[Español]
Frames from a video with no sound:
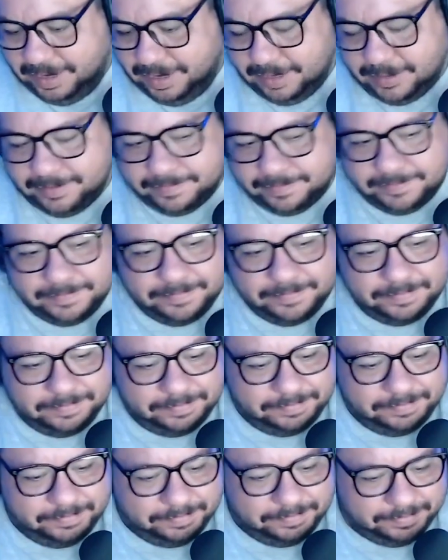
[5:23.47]
y luego el
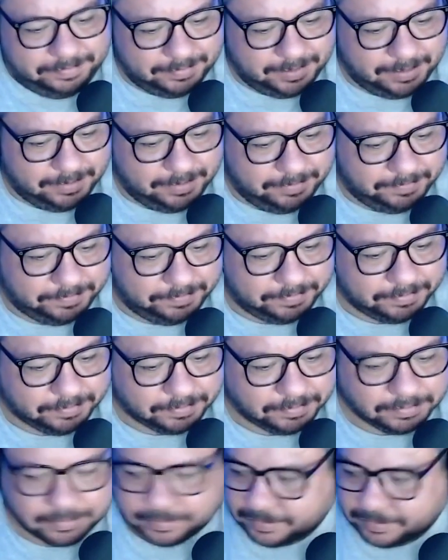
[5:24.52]
hotel no estaba muy
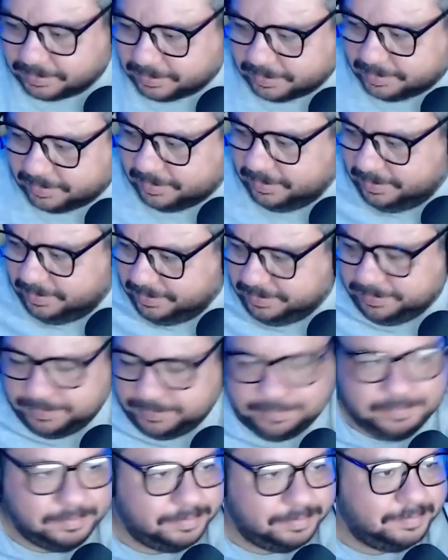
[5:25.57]
concurrido, había
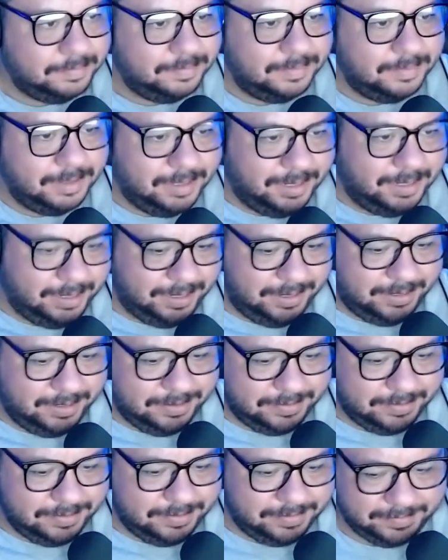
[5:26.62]
cinco, cinco huéspedes
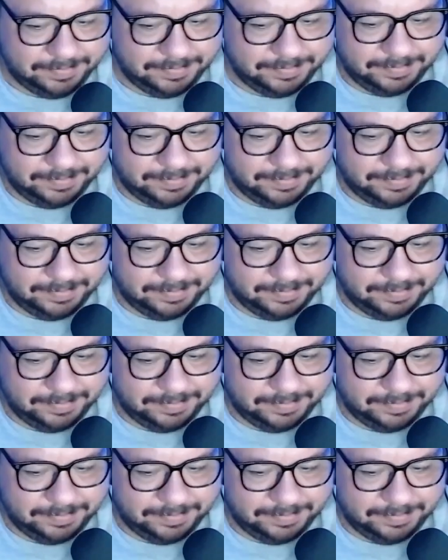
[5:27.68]
nada más.